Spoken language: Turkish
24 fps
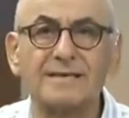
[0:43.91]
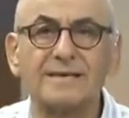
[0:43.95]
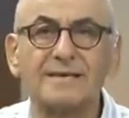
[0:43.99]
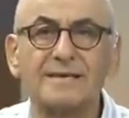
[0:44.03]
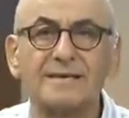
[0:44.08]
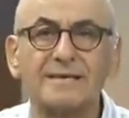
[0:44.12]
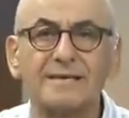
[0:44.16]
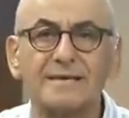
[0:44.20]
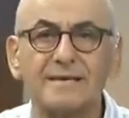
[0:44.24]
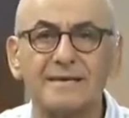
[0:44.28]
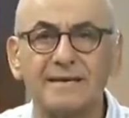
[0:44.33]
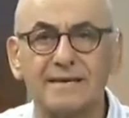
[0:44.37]

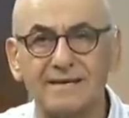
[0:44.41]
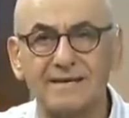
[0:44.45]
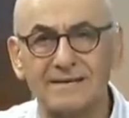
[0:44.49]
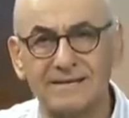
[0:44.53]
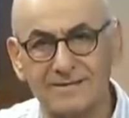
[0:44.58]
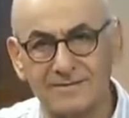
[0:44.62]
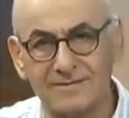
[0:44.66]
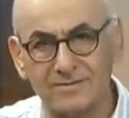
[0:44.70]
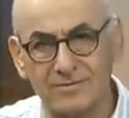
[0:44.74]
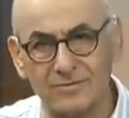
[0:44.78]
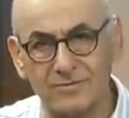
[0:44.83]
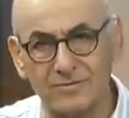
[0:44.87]
Yarın
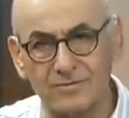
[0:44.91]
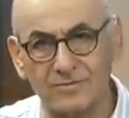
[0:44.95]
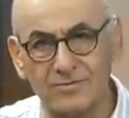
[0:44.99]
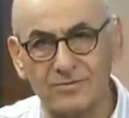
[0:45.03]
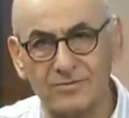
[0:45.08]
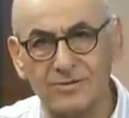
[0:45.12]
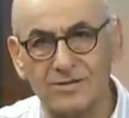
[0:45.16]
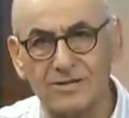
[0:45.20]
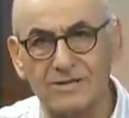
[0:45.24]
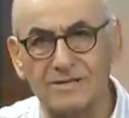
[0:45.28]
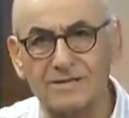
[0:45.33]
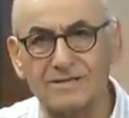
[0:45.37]

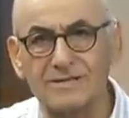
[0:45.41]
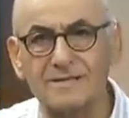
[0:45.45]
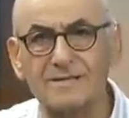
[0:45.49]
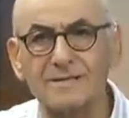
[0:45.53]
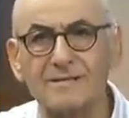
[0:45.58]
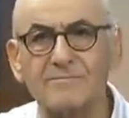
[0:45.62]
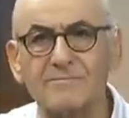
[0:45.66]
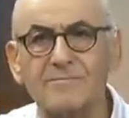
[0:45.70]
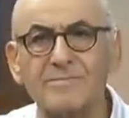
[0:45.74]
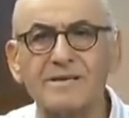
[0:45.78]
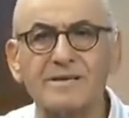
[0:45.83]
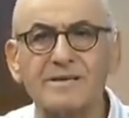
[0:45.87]
unutacağız.
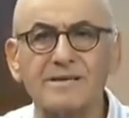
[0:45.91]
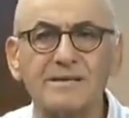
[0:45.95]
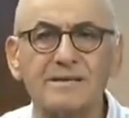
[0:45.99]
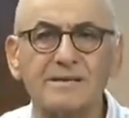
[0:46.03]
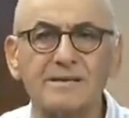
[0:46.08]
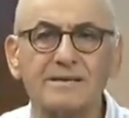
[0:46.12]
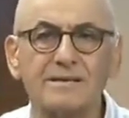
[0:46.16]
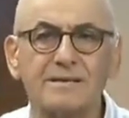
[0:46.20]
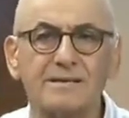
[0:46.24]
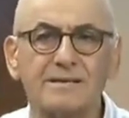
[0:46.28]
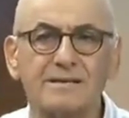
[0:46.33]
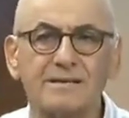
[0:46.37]
Bir de
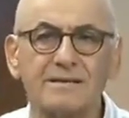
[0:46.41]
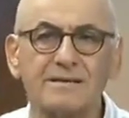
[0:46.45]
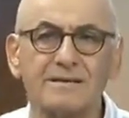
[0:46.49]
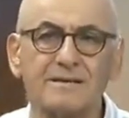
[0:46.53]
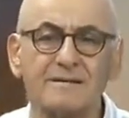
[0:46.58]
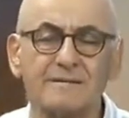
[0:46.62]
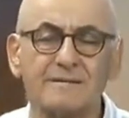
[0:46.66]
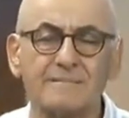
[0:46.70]
e,